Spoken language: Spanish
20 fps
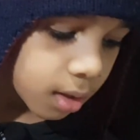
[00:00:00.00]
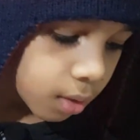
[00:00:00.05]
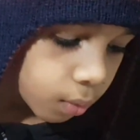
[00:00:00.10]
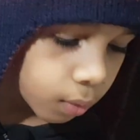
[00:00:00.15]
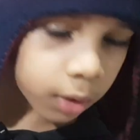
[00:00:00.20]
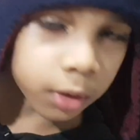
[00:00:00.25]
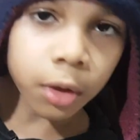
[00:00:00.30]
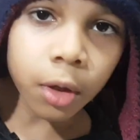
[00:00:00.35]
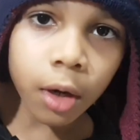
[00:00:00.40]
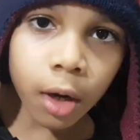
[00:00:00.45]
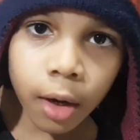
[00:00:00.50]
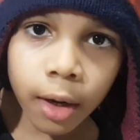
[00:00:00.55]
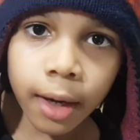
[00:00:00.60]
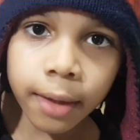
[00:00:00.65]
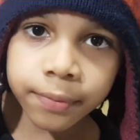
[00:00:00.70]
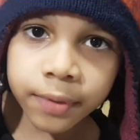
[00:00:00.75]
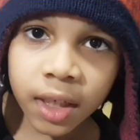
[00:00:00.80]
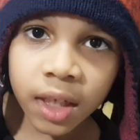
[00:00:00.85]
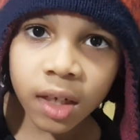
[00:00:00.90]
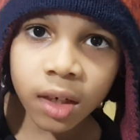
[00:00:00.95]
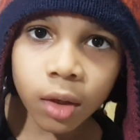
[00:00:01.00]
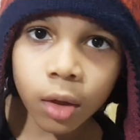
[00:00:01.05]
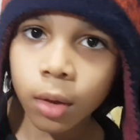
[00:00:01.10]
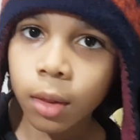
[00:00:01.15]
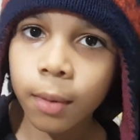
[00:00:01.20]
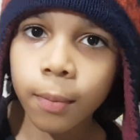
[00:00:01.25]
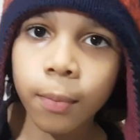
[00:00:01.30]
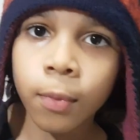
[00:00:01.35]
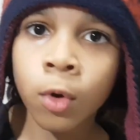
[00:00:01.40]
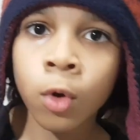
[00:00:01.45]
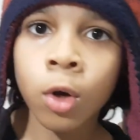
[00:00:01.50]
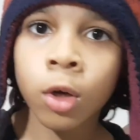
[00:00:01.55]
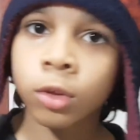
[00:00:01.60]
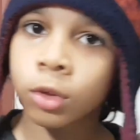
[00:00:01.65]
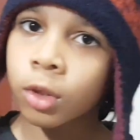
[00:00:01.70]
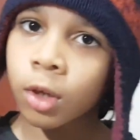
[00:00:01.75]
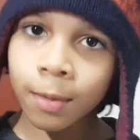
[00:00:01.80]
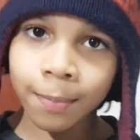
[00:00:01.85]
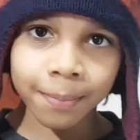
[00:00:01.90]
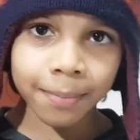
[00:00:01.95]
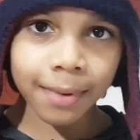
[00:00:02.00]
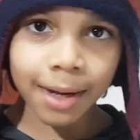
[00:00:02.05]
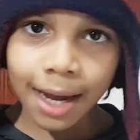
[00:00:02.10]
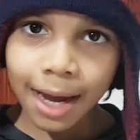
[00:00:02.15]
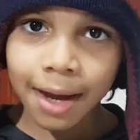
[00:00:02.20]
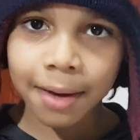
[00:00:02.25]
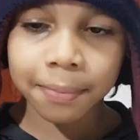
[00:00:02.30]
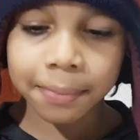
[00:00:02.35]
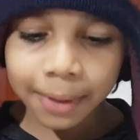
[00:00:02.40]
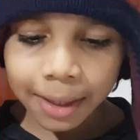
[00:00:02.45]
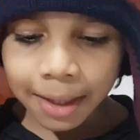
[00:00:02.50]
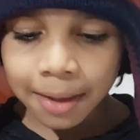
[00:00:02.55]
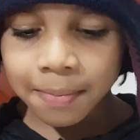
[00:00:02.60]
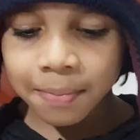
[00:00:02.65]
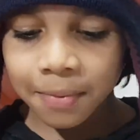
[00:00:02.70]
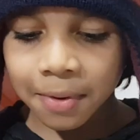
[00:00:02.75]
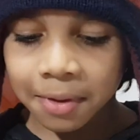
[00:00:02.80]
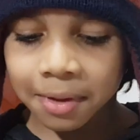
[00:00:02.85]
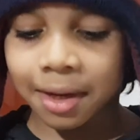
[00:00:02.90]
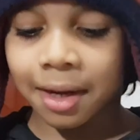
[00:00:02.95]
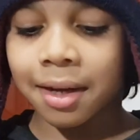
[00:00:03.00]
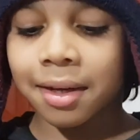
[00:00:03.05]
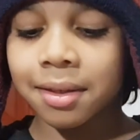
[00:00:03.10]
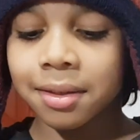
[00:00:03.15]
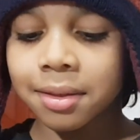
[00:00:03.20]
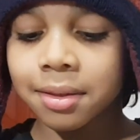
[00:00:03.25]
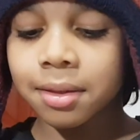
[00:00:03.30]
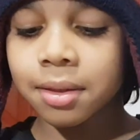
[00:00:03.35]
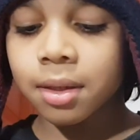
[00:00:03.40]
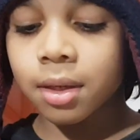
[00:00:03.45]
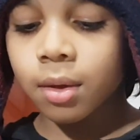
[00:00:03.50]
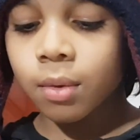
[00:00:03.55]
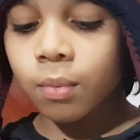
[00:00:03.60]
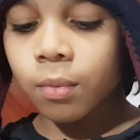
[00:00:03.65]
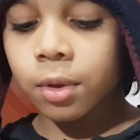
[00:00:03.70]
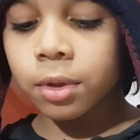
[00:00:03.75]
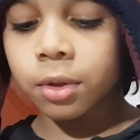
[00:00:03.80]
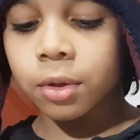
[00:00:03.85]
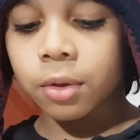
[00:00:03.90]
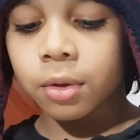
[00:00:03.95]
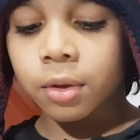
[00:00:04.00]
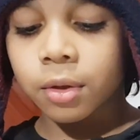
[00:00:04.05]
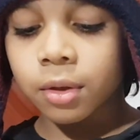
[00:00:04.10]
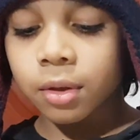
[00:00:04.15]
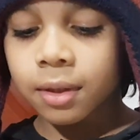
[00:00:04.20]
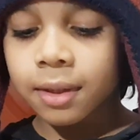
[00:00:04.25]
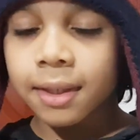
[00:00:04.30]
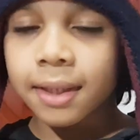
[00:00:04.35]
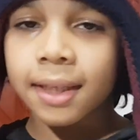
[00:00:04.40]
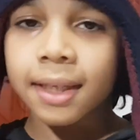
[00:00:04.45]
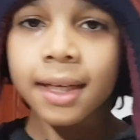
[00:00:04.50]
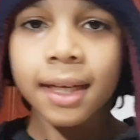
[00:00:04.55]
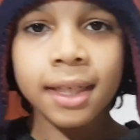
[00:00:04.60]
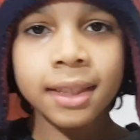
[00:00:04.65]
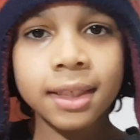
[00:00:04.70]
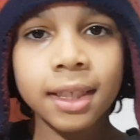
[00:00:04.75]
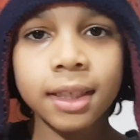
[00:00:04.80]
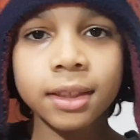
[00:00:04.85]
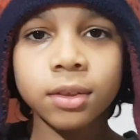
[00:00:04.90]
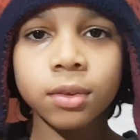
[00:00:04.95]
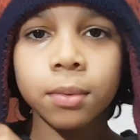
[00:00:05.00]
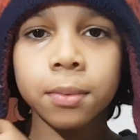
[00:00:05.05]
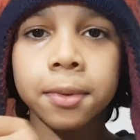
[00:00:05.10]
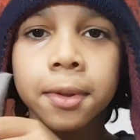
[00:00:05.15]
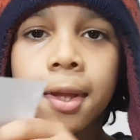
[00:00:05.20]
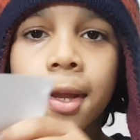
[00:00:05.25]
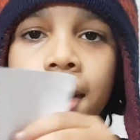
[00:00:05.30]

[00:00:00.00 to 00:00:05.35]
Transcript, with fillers: Bueno, ahora miren los dibujos, no me abre boca. Bueno, este es uno